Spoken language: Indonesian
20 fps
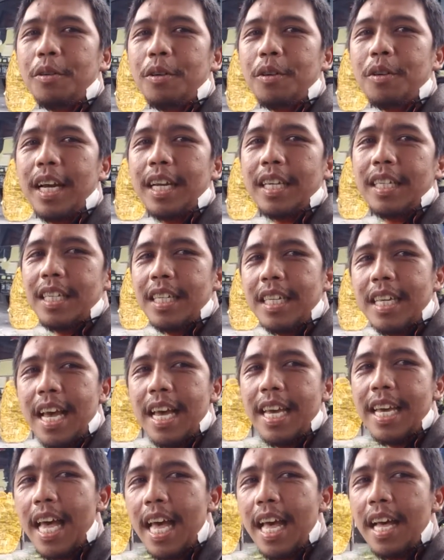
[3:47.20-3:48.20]
itu salah satu
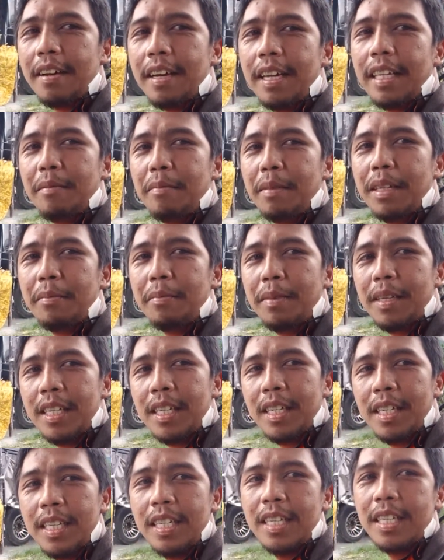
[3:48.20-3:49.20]
koleksinya ya.
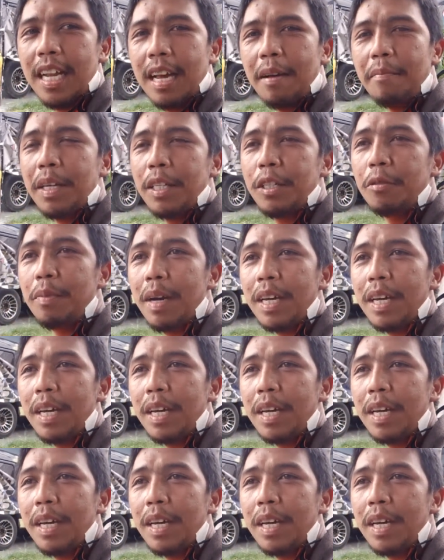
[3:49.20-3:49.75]
Oke teman-teman,